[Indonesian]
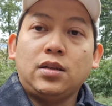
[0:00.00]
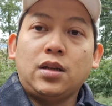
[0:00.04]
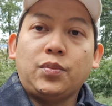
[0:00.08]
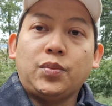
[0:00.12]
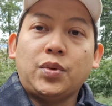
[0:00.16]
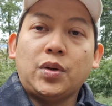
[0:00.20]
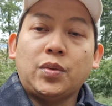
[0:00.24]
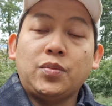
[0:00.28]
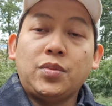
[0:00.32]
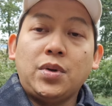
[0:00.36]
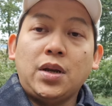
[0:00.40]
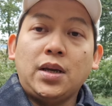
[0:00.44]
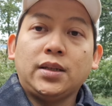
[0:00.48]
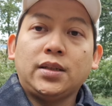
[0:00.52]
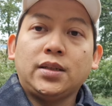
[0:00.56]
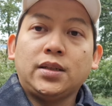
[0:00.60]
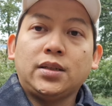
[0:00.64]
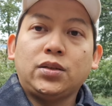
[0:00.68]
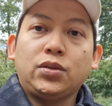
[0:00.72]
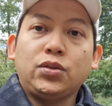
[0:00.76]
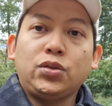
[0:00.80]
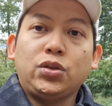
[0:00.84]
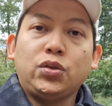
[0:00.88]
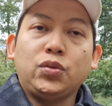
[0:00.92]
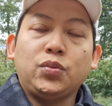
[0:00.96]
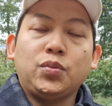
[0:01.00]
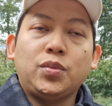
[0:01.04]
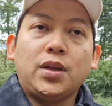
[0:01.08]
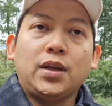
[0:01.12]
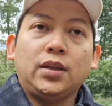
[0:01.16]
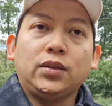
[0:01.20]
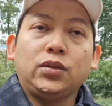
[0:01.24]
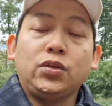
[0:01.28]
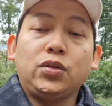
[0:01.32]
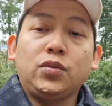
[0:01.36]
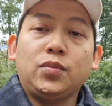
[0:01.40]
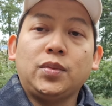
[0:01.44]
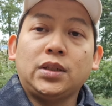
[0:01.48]
18 17
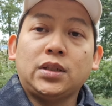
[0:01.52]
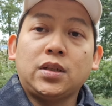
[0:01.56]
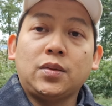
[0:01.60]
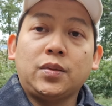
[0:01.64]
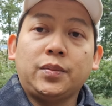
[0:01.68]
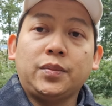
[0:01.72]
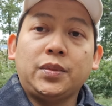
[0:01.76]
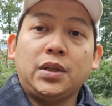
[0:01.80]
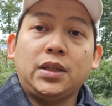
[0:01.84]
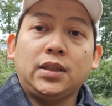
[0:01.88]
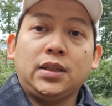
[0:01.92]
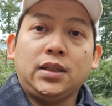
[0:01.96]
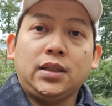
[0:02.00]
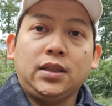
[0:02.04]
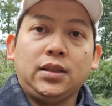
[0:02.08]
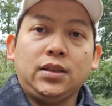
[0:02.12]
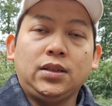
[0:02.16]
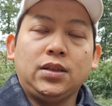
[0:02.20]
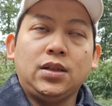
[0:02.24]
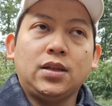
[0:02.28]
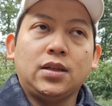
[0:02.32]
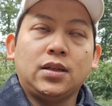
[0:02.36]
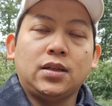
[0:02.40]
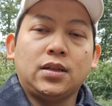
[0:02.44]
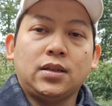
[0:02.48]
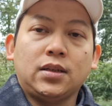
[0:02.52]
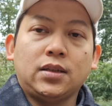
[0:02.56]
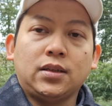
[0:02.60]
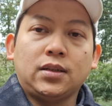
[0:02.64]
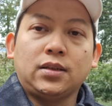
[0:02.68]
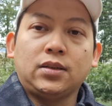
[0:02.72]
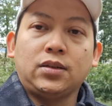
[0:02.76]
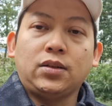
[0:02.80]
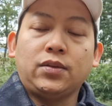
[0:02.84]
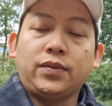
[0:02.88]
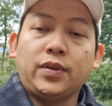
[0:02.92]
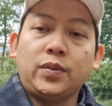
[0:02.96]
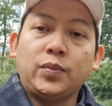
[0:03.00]
17 18
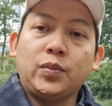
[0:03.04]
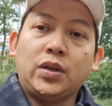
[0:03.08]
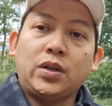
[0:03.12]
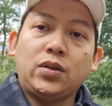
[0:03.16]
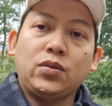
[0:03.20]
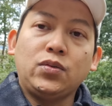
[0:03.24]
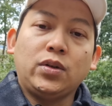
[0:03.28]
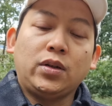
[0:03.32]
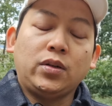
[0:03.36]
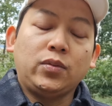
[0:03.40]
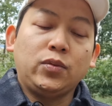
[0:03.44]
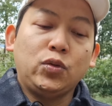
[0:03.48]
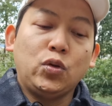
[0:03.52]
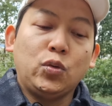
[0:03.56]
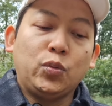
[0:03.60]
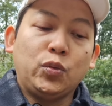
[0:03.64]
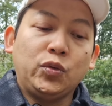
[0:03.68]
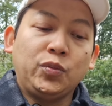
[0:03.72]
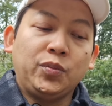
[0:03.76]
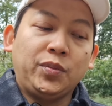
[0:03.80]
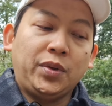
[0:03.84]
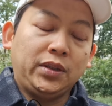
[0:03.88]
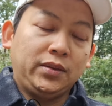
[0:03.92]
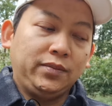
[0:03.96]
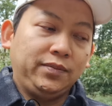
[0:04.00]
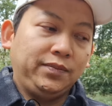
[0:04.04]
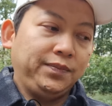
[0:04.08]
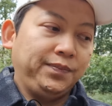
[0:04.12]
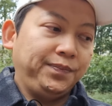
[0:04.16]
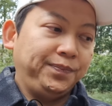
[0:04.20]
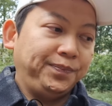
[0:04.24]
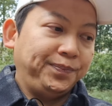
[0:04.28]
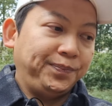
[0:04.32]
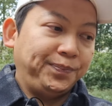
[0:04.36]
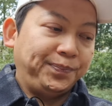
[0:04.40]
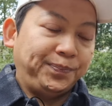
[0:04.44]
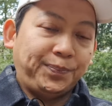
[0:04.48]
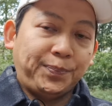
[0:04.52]
November
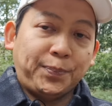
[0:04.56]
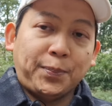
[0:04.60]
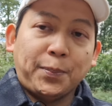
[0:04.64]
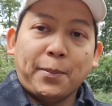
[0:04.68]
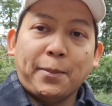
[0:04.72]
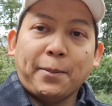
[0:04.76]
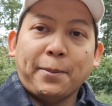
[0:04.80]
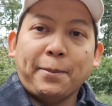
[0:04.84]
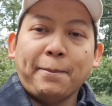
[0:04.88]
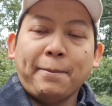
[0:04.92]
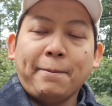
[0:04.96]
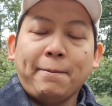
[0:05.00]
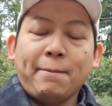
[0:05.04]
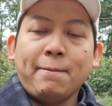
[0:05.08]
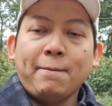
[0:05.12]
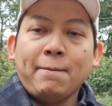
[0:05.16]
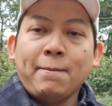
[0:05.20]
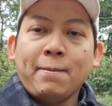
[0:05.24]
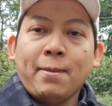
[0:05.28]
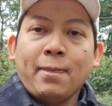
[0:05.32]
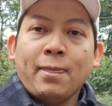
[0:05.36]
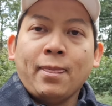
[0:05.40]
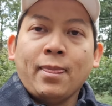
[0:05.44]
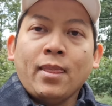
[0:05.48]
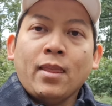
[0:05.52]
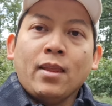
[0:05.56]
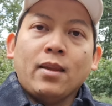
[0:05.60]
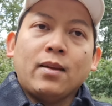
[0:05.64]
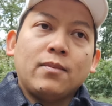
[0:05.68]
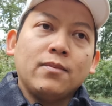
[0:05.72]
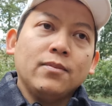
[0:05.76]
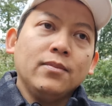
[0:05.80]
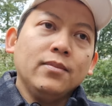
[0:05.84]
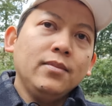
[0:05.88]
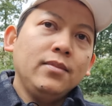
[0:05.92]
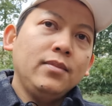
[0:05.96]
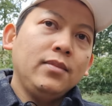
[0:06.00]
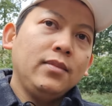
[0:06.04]

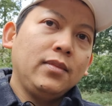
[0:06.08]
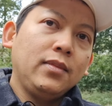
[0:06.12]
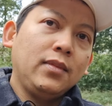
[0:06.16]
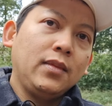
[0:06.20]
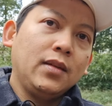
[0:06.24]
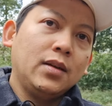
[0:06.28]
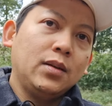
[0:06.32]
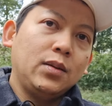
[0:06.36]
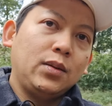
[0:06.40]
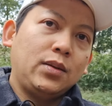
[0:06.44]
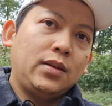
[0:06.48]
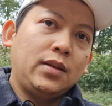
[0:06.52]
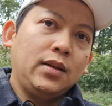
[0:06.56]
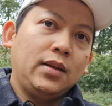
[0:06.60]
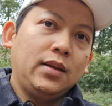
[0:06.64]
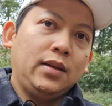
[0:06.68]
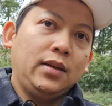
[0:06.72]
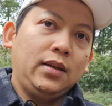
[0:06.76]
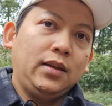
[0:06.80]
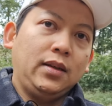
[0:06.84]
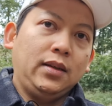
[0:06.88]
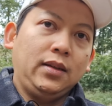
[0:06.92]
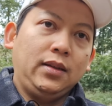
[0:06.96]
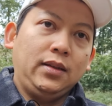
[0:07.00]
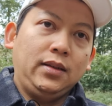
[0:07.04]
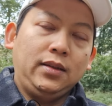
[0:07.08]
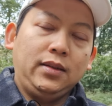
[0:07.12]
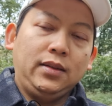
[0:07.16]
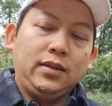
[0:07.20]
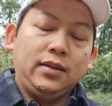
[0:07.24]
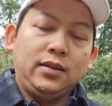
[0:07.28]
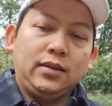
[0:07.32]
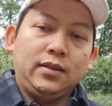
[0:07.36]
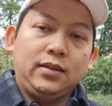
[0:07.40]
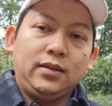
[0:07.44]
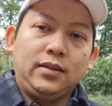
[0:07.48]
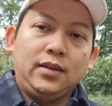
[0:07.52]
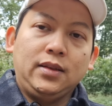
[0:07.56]
2024. Oke.
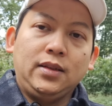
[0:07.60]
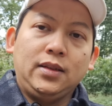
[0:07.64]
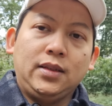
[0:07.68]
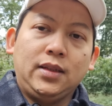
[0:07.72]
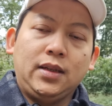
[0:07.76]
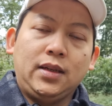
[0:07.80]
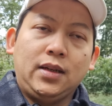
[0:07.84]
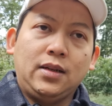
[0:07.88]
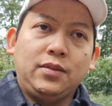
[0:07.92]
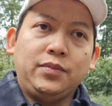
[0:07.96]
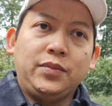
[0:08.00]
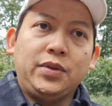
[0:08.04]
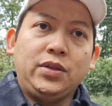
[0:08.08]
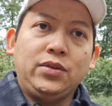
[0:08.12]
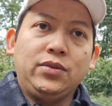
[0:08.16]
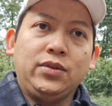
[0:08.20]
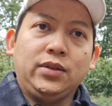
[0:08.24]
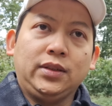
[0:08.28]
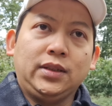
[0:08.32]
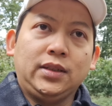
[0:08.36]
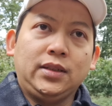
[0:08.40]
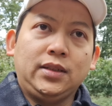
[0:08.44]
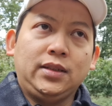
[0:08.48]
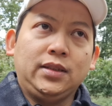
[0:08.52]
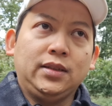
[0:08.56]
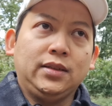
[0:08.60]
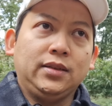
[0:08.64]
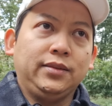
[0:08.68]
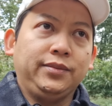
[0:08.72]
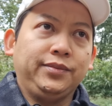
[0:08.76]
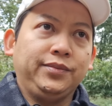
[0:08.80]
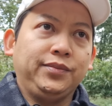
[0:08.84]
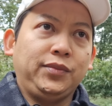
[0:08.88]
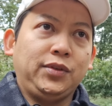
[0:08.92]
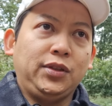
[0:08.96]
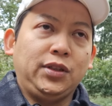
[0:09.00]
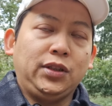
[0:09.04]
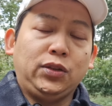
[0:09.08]
Jadi saya agak bingung tadi ya
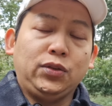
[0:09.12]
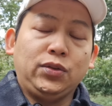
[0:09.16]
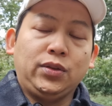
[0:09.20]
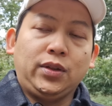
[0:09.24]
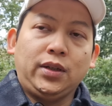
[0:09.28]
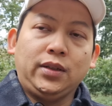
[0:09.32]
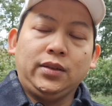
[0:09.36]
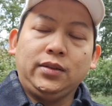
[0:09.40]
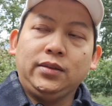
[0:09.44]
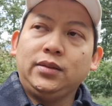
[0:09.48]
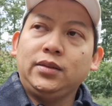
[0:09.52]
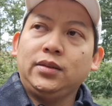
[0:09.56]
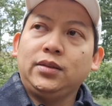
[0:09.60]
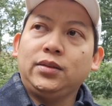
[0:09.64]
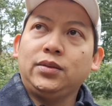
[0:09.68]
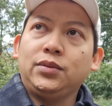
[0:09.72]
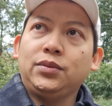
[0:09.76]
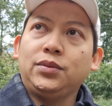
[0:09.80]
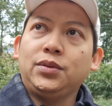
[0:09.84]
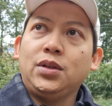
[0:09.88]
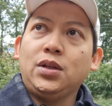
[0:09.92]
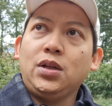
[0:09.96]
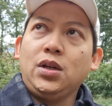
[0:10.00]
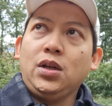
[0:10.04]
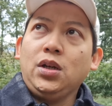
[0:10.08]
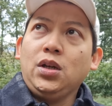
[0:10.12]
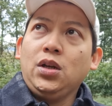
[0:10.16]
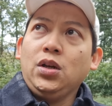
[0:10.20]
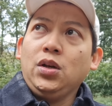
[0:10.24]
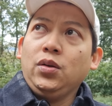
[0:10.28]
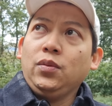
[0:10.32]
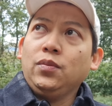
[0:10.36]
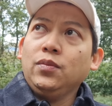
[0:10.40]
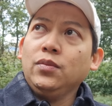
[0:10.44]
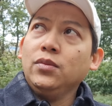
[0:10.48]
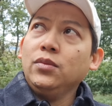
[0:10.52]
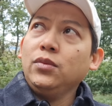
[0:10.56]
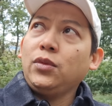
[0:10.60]
hitungnya.
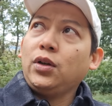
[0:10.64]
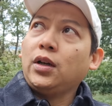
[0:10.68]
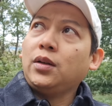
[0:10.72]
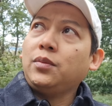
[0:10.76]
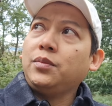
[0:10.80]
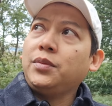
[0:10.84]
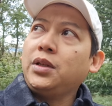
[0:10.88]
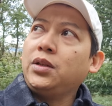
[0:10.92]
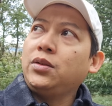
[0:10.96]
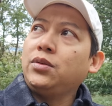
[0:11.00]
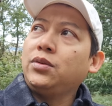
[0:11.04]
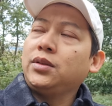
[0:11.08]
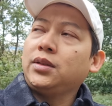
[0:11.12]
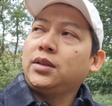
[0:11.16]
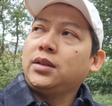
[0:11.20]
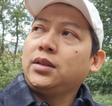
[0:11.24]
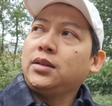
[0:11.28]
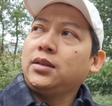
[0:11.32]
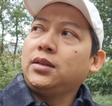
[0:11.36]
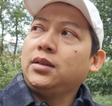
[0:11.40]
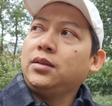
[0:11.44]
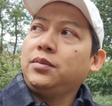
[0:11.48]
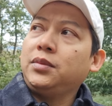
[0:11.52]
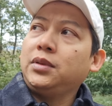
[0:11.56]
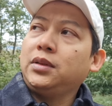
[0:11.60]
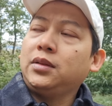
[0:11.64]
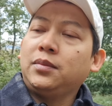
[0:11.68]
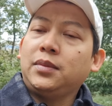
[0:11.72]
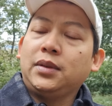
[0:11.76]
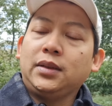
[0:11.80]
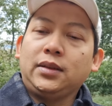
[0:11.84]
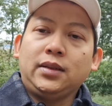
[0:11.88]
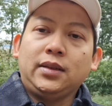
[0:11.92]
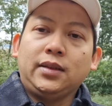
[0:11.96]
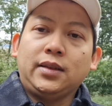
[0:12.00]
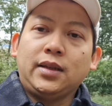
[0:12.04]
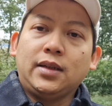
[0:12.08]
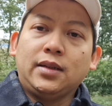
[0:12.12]
Bukan bingung sih, lebih
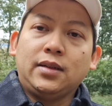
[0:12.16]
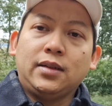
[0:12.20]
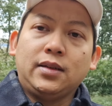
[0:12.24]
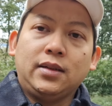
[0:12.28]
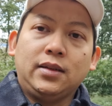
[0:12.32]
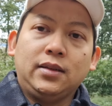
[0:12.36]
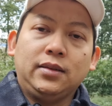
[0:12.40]
tepatnya ya